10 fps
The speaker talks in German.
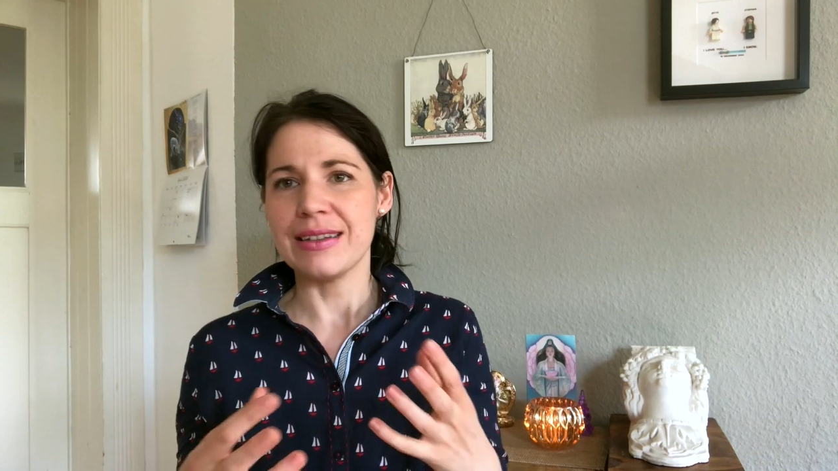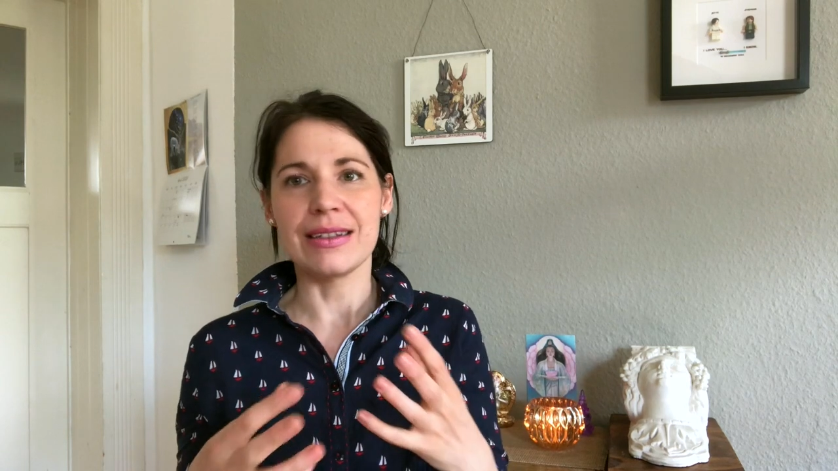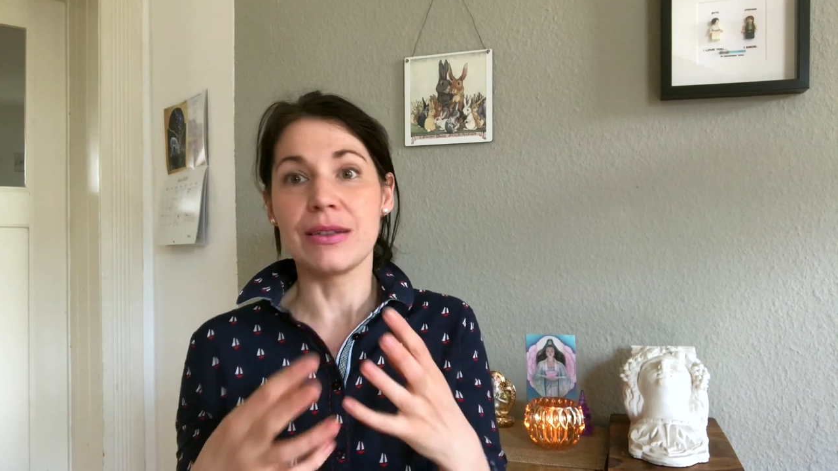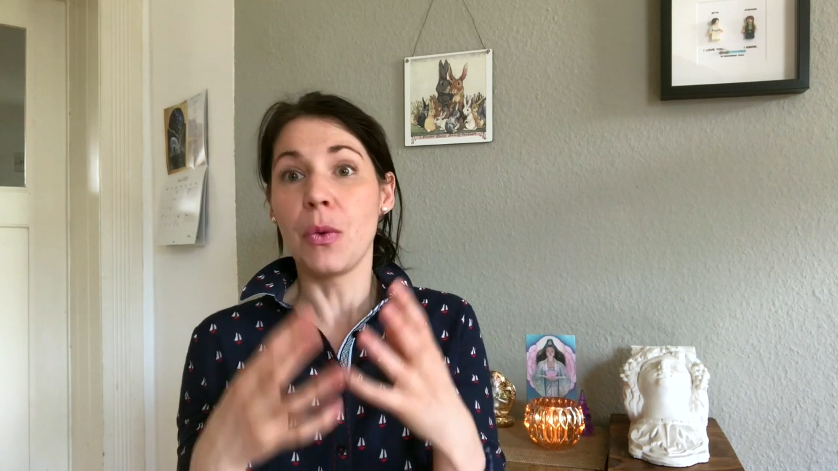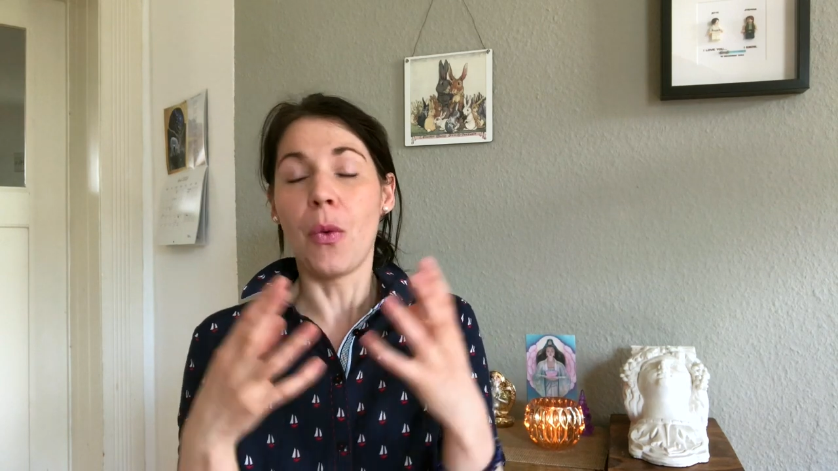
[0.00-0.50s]
es
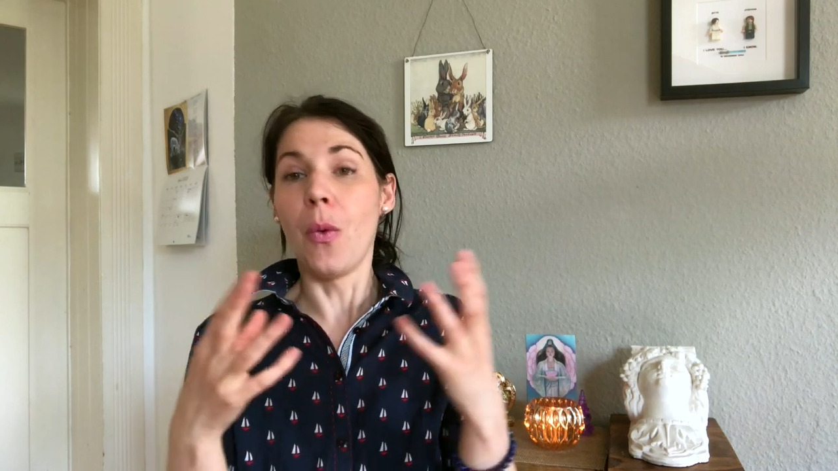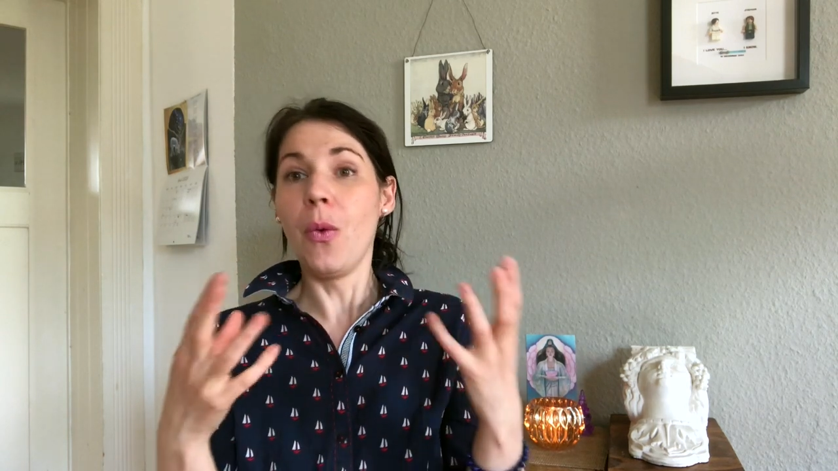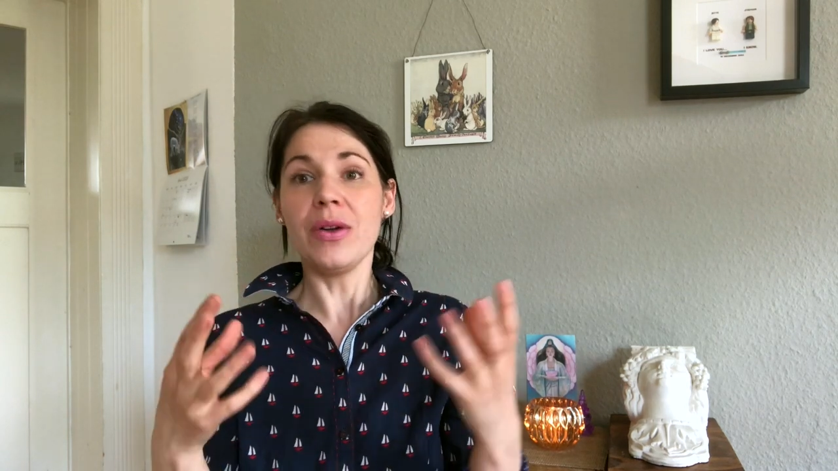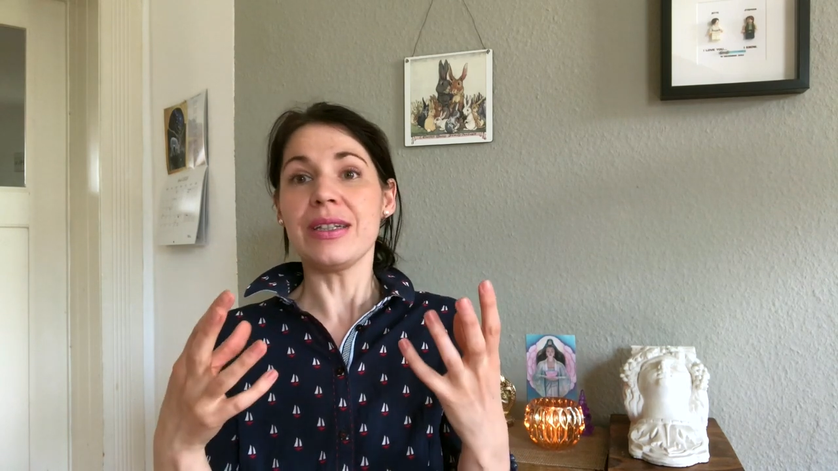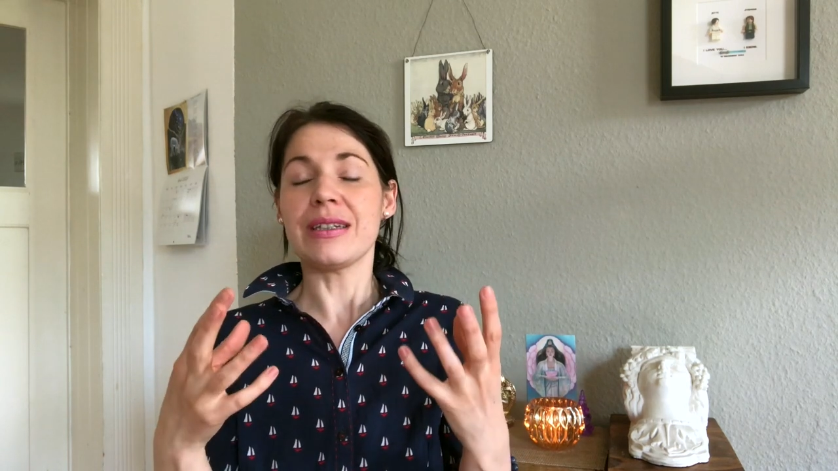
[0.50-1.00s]
ist so
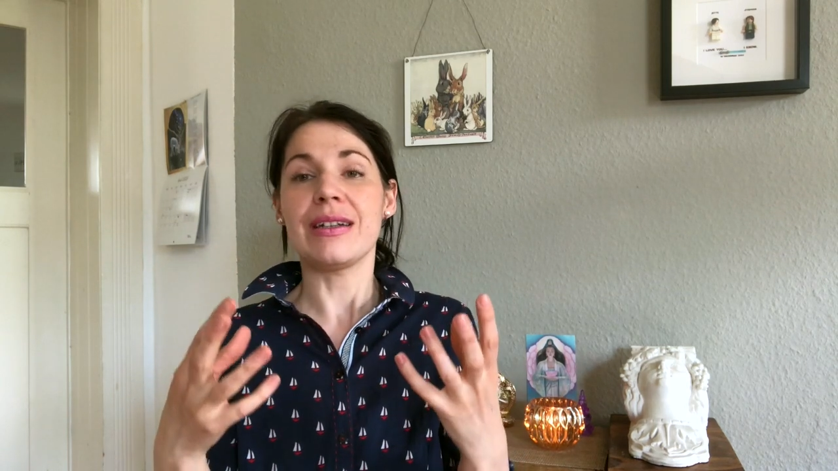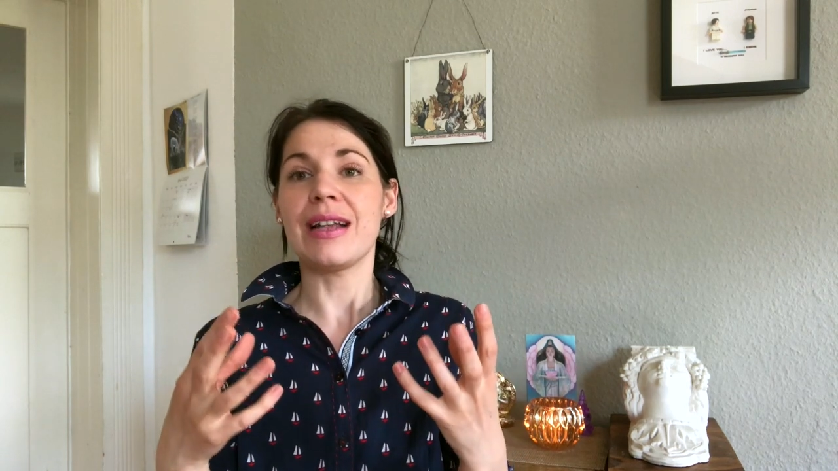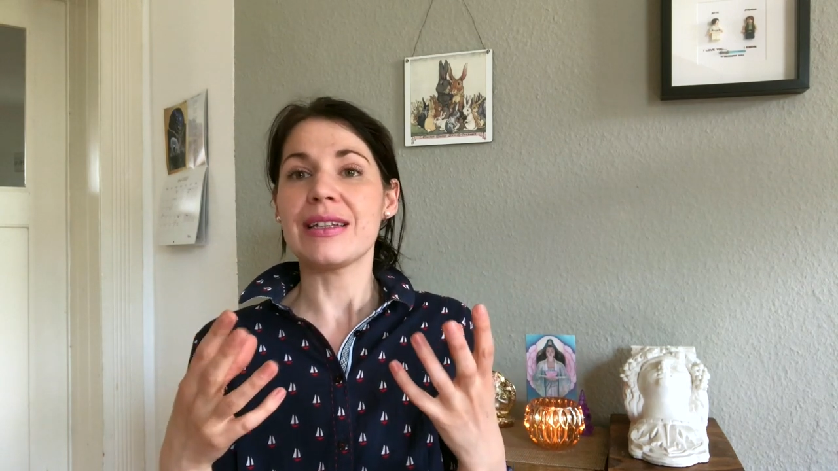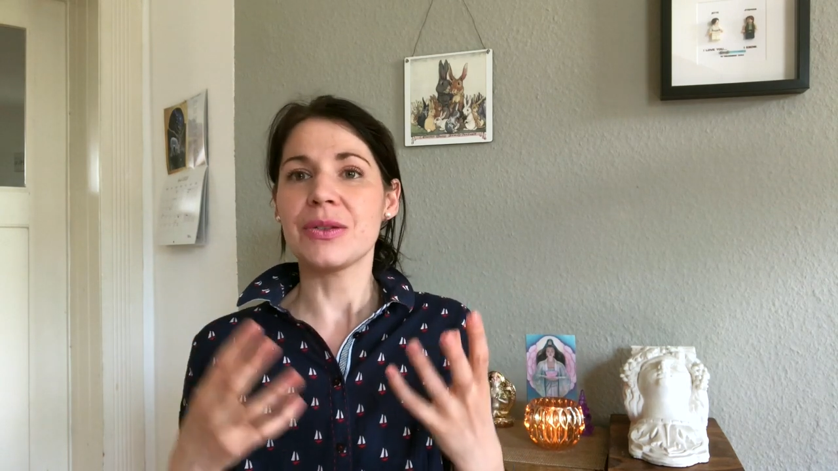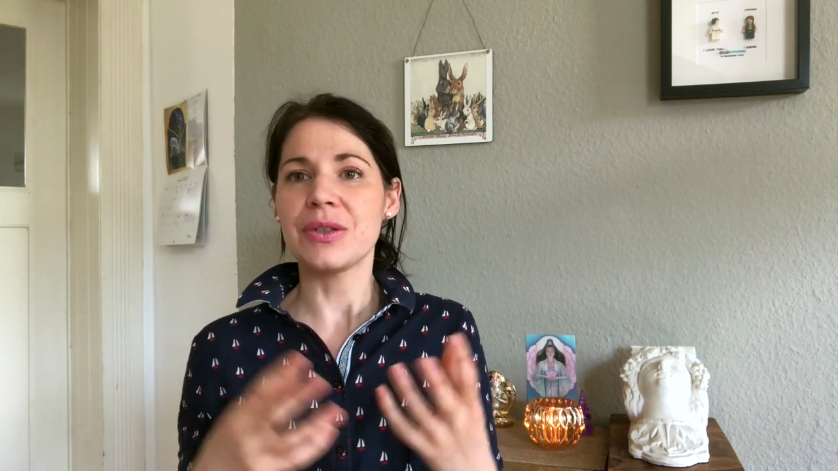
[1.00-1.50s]
groß, lasst